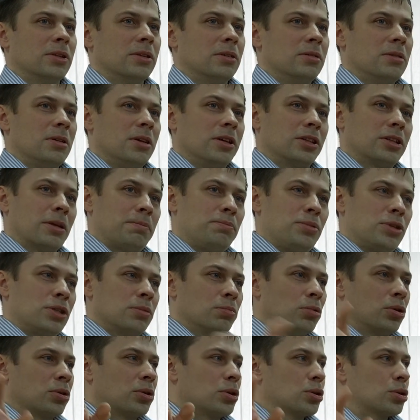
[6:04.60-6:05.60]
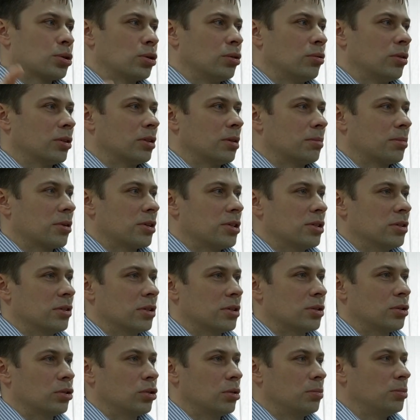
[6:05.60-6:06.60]
это письмо Христово отобразилось, на
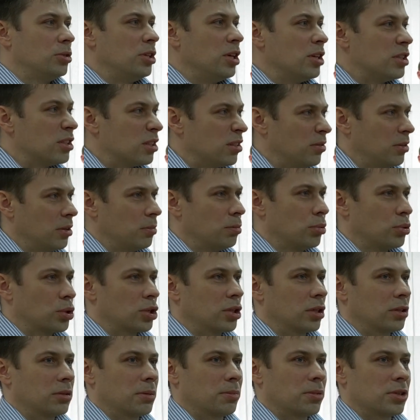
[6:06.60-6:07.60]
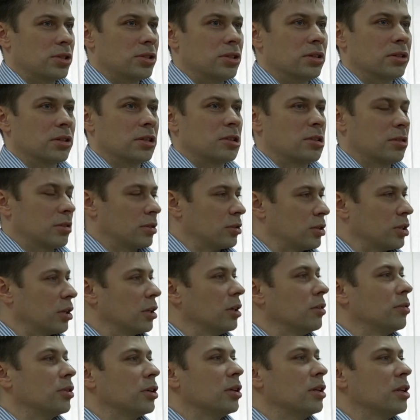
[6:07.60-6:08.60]
нем действие Божие отобразилось,
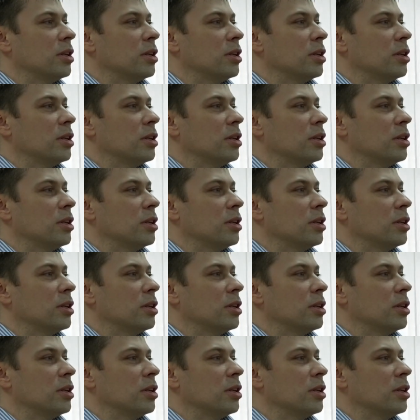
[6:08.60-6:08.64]
заговорили